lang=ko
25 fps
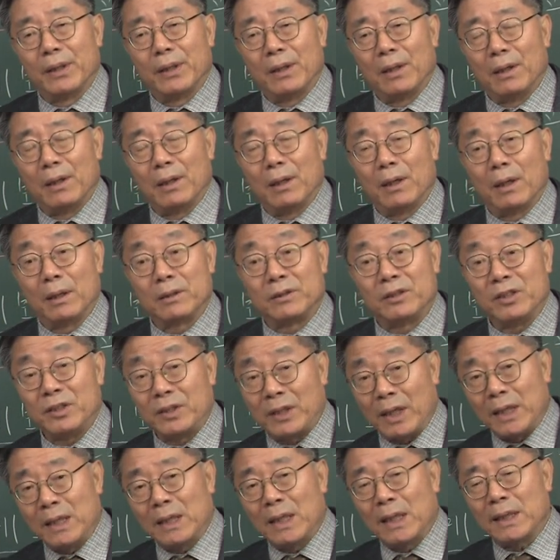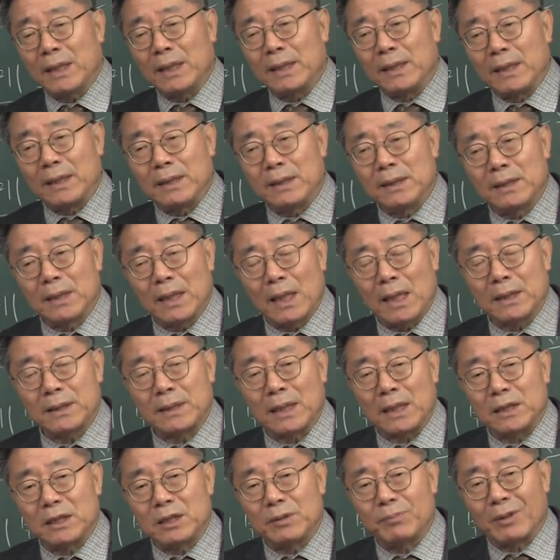어, 디테일하게 얘기는
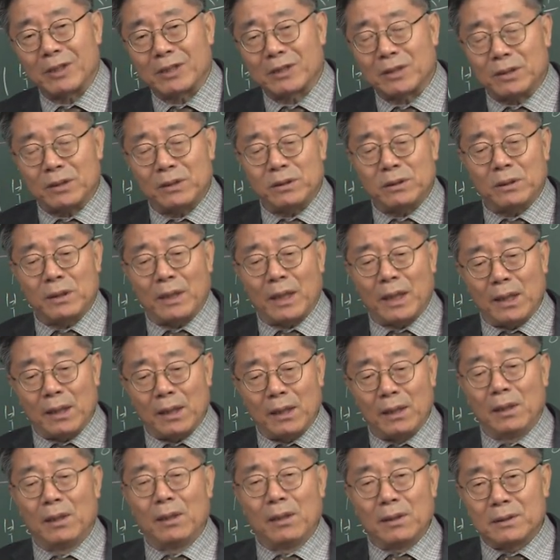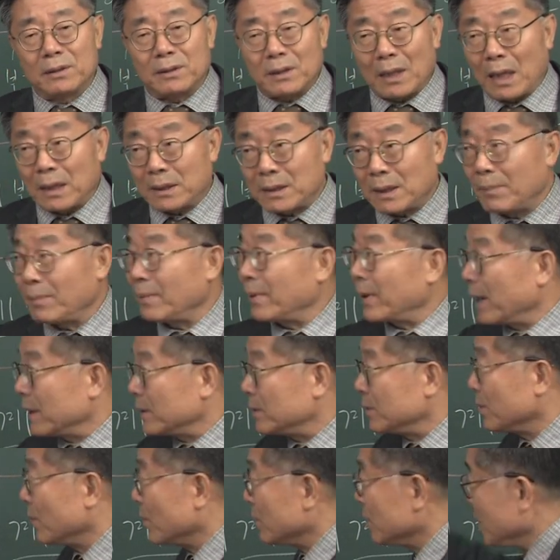하지 않지만 크게 싸잡아
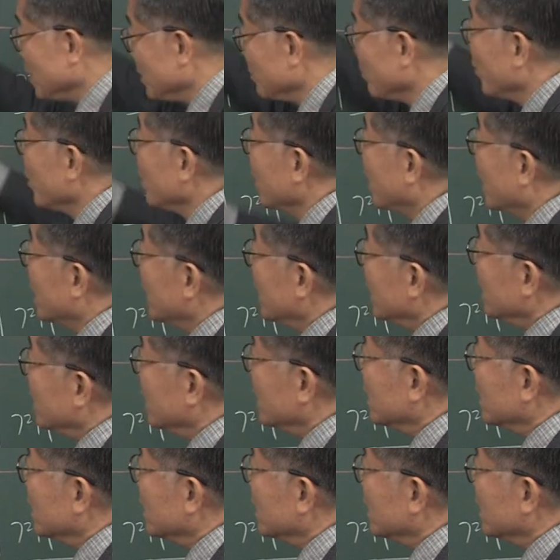가지고 심벌이하게